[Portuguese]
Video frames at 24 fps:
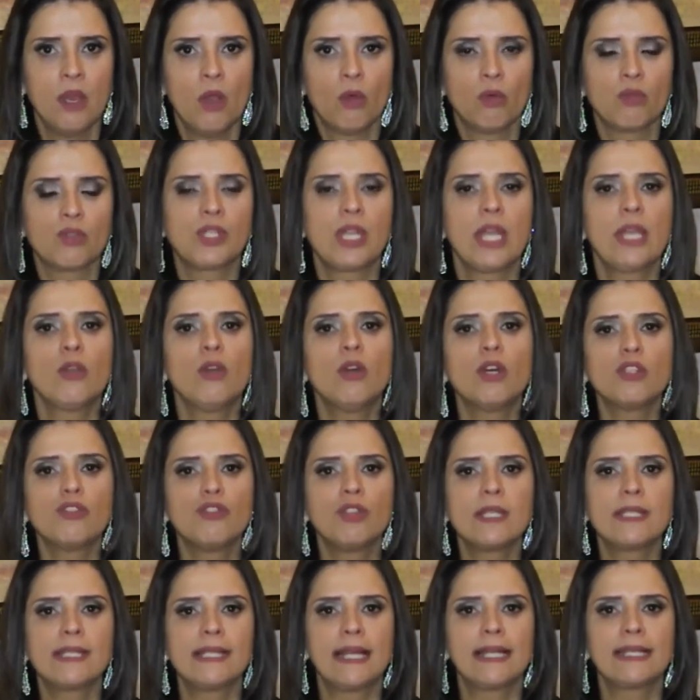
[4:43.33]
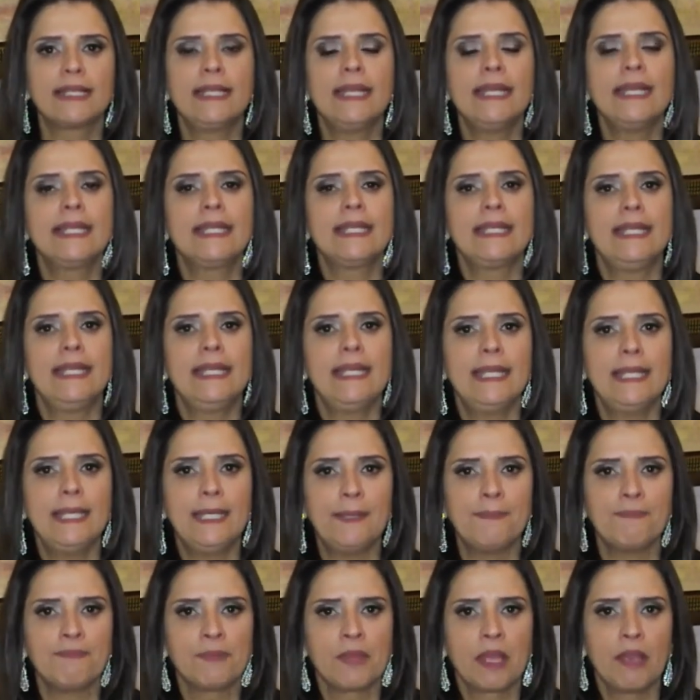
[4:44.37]
O Senhor diz aqui
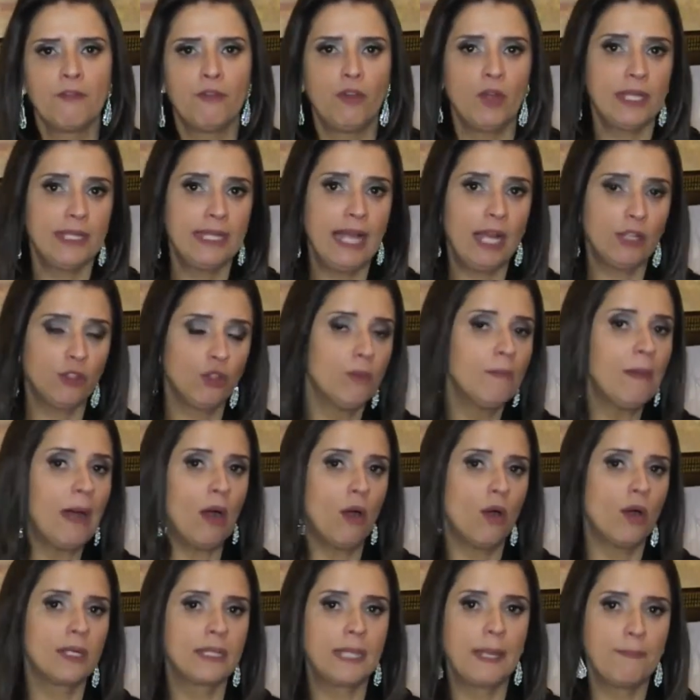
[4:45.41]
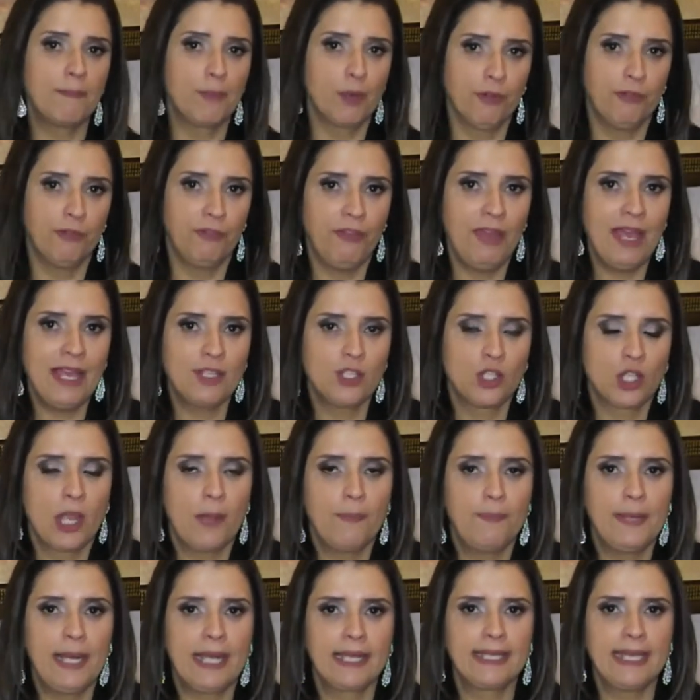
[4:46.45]
que foi dada uma ordem profética
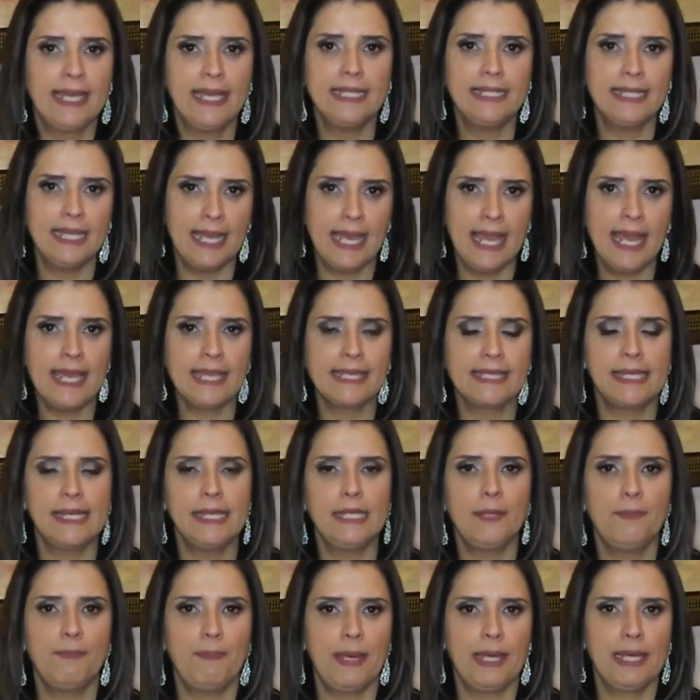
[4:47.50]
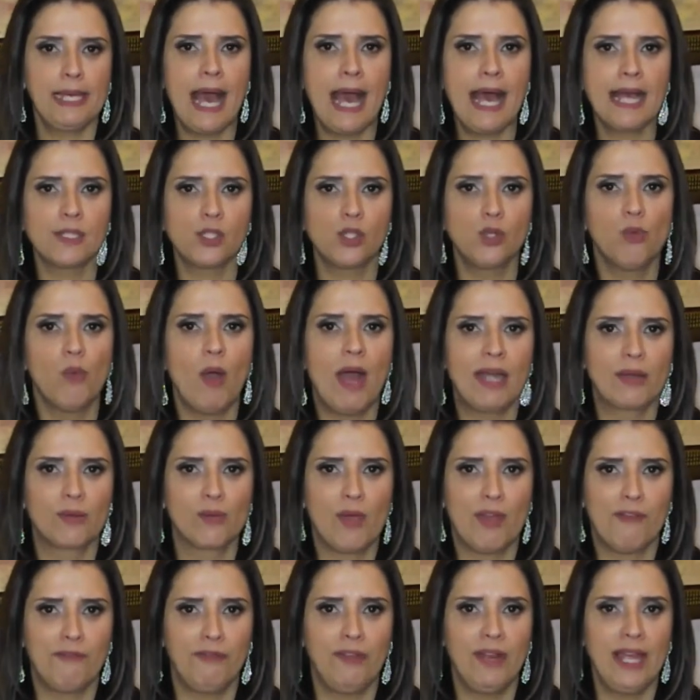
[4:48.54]
para aquele rei que ele pegasse o
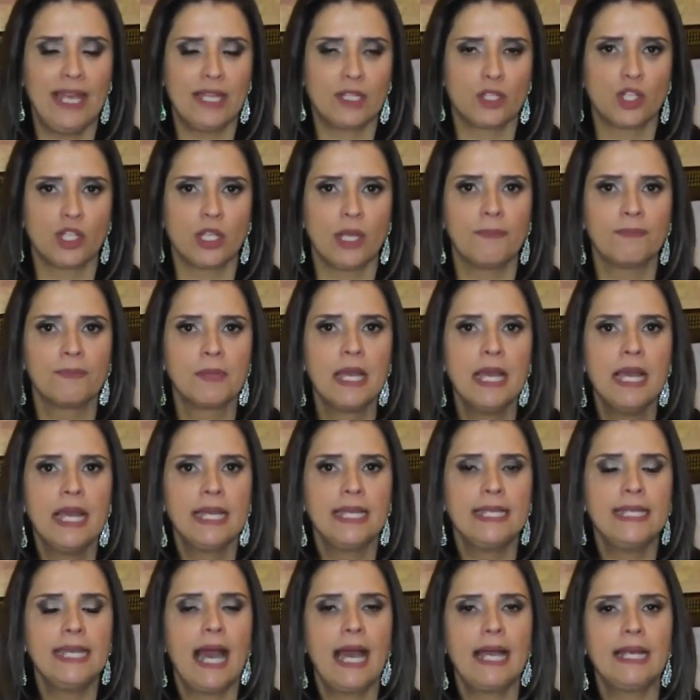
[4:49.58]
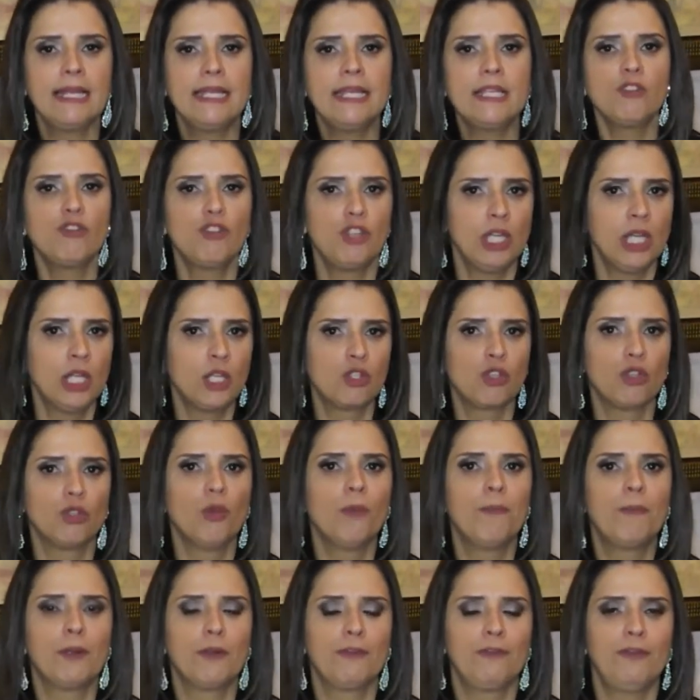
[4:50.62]
arco e a flecha, e ali diante
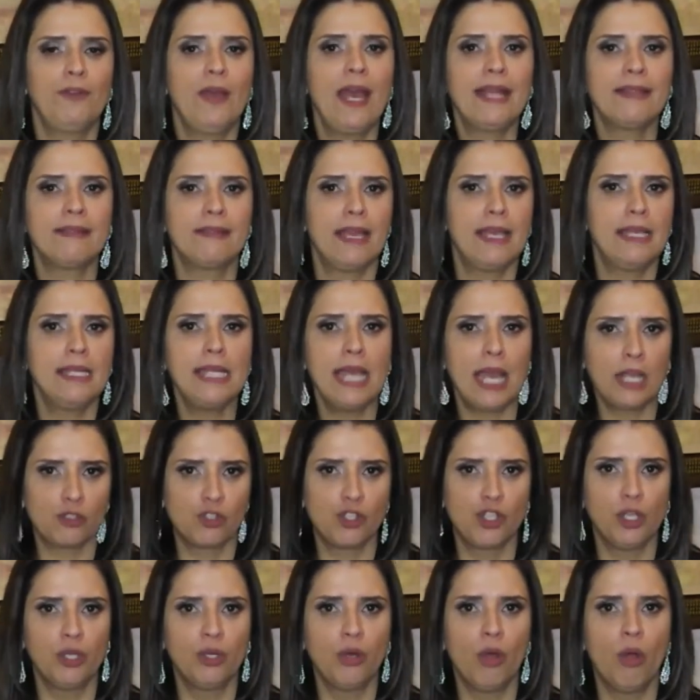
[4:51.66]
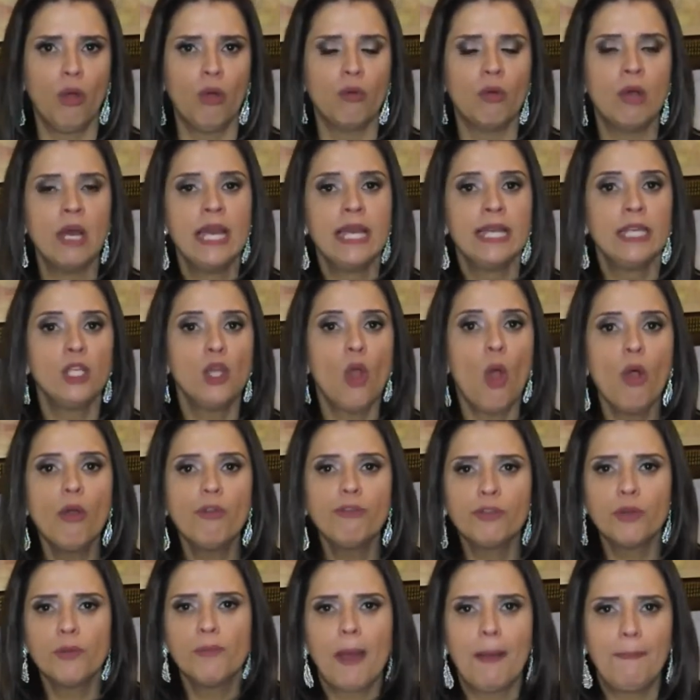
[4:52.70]
do profeta ele atirou, e
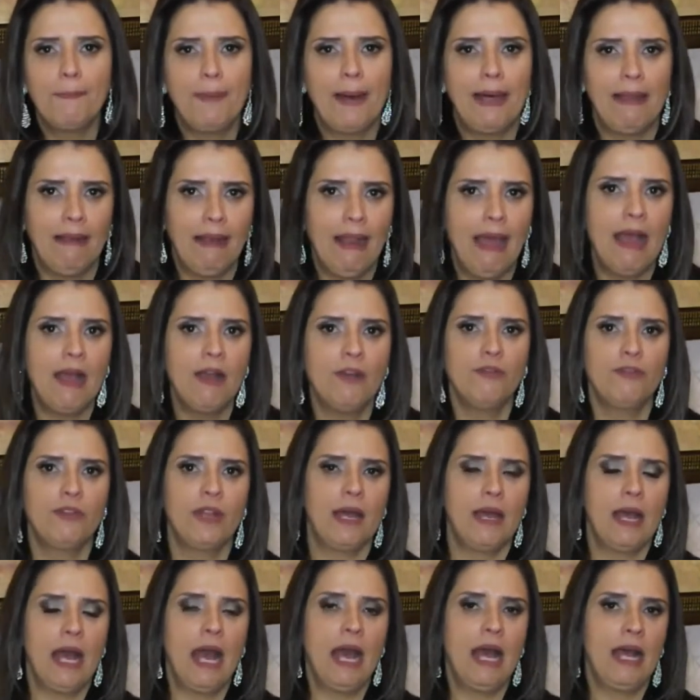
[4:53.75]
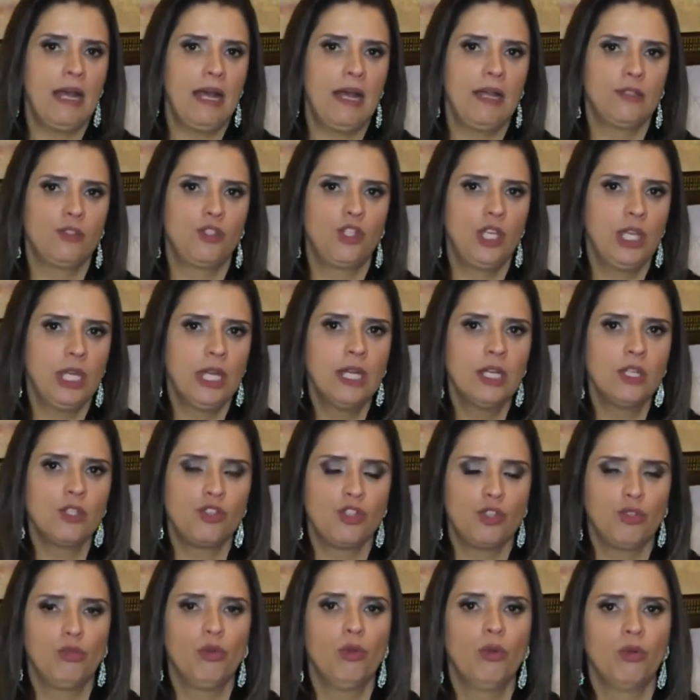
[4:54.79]
houve uma palavra ah,
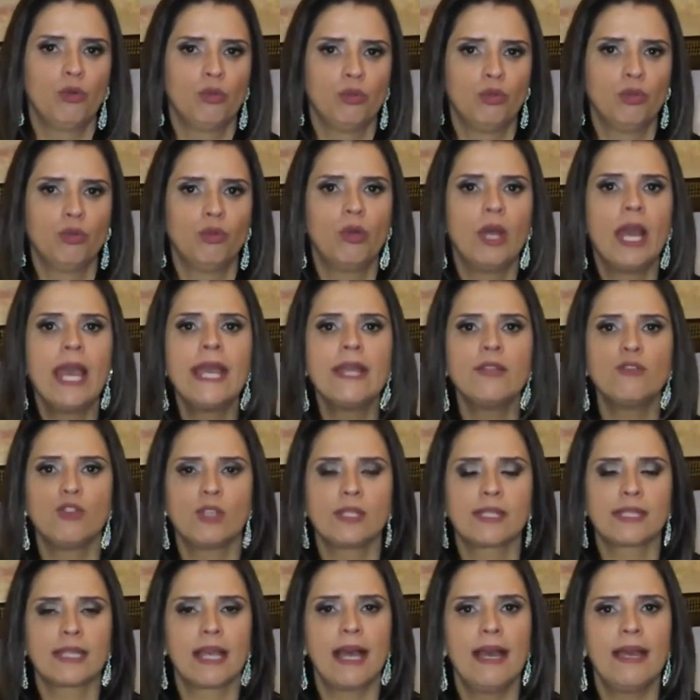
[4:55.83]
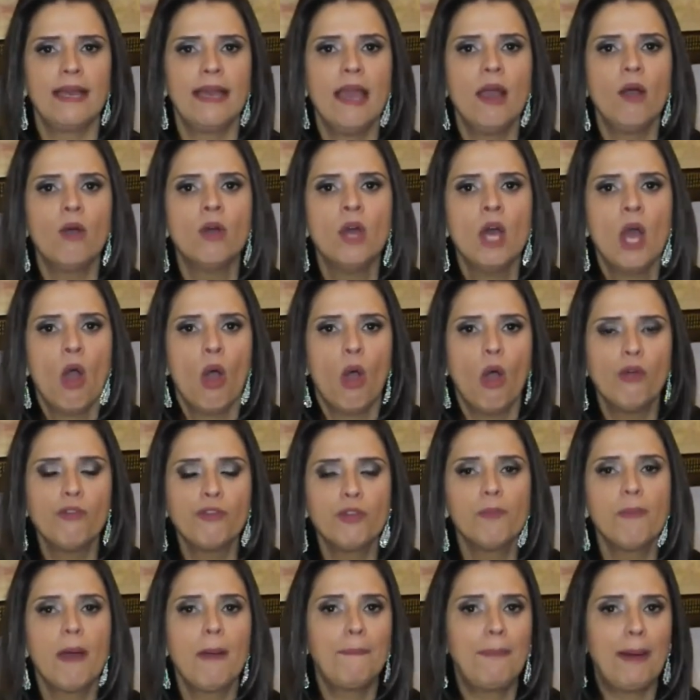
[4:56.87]
diante do, do rei de Israel,
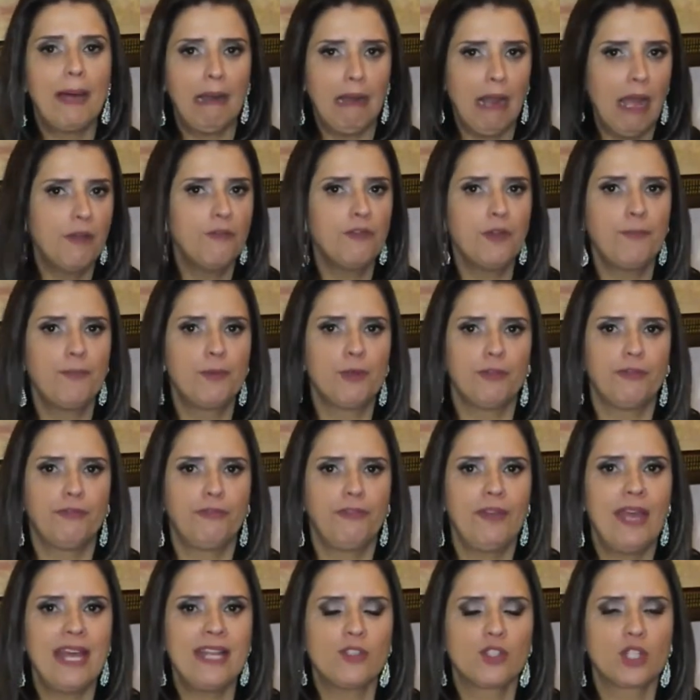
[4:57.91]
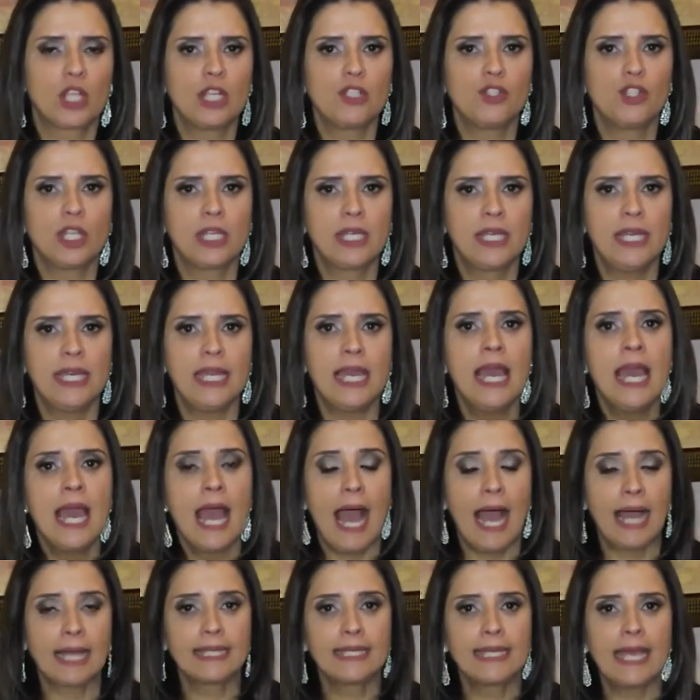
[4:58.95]
houve uma palavra profética de que
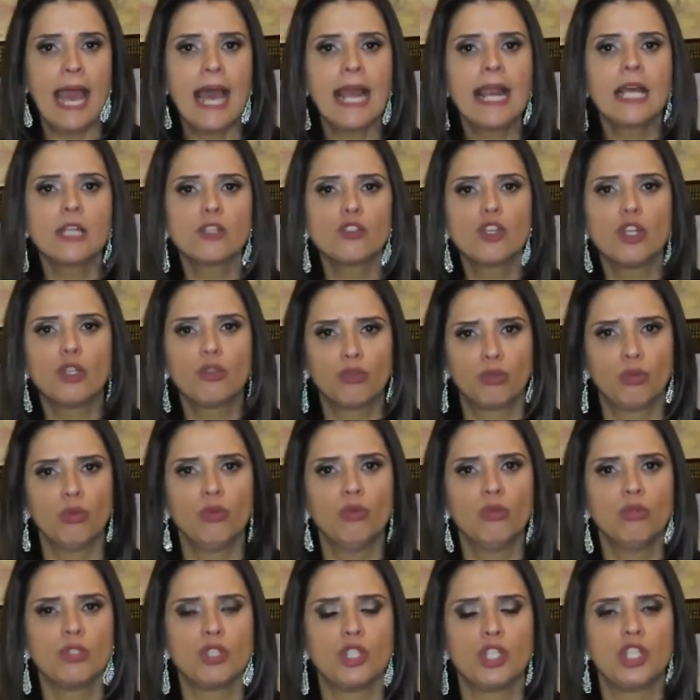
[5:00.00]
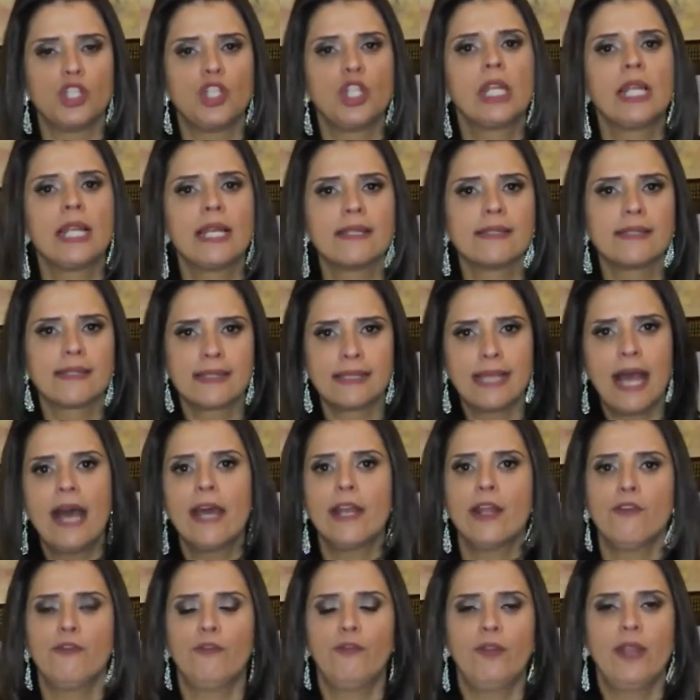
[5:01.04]
aquela atitude de
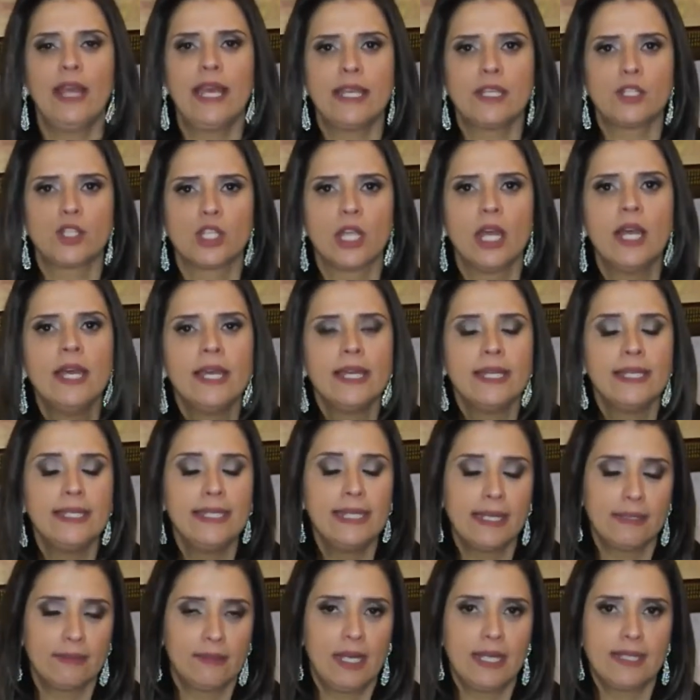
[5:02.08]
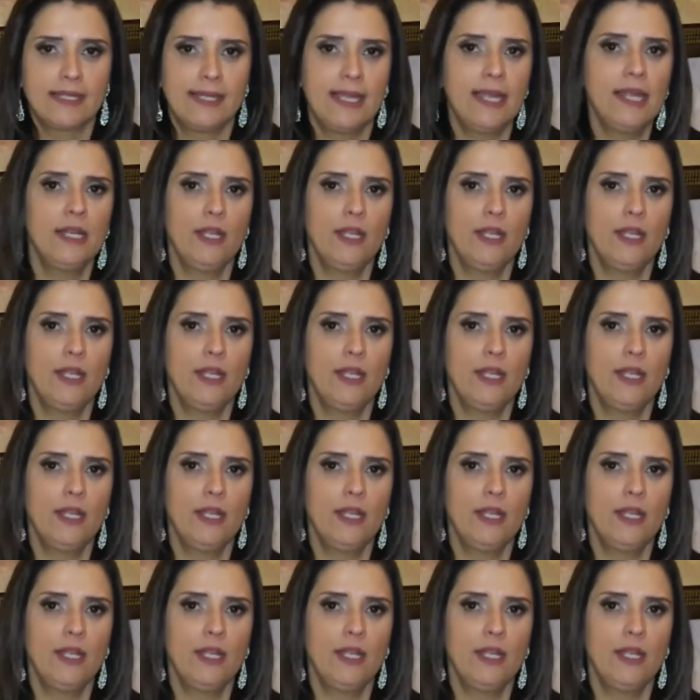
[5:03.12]
lançar a flecha ia trazer